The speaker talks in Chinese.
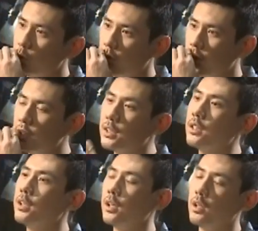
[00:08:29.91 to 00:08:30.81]
能作为你，
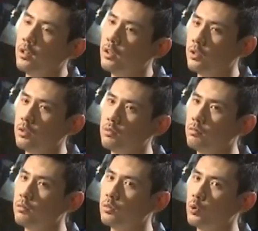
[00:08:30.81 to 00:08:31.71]
呃，
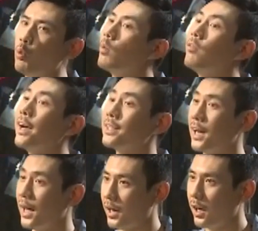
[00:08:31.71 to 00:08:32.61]
从我们外界
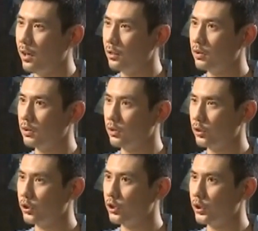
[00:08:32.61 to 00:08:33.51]
来看，你可
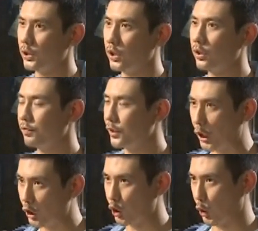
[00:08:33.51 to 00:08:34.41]
能是一个非
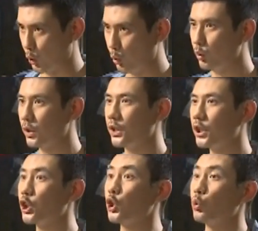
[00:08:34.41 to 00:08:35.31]
常成功的一
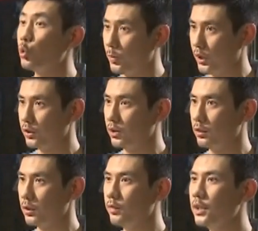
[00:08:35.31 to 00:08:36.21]
个体育明星，
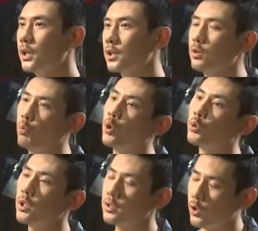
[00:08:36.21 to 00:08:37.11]
因为我
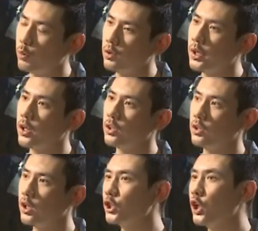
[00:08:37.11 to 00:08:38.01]
觉得在国内可
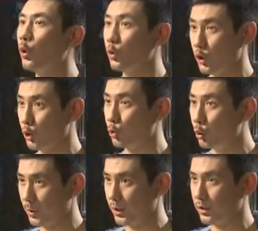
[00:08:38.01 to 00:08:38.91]
能很少有体育
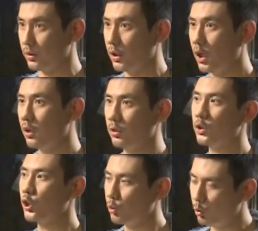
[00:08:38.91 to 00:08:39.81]
明星。而
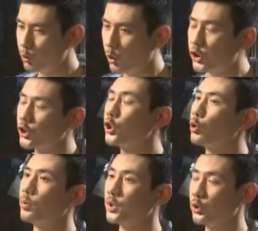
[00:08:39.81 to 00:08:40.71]
体我所指的
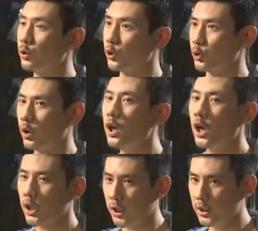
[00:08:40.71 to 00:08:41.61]
体育明星，就是说
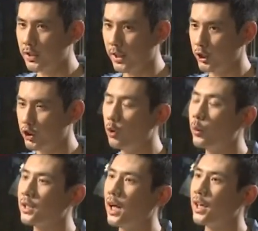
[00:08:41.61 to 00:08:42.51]
可以给社
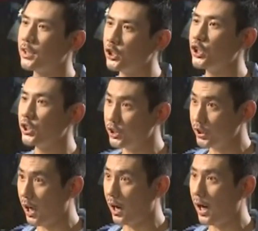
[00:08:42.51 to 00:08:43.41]
会带来积极影响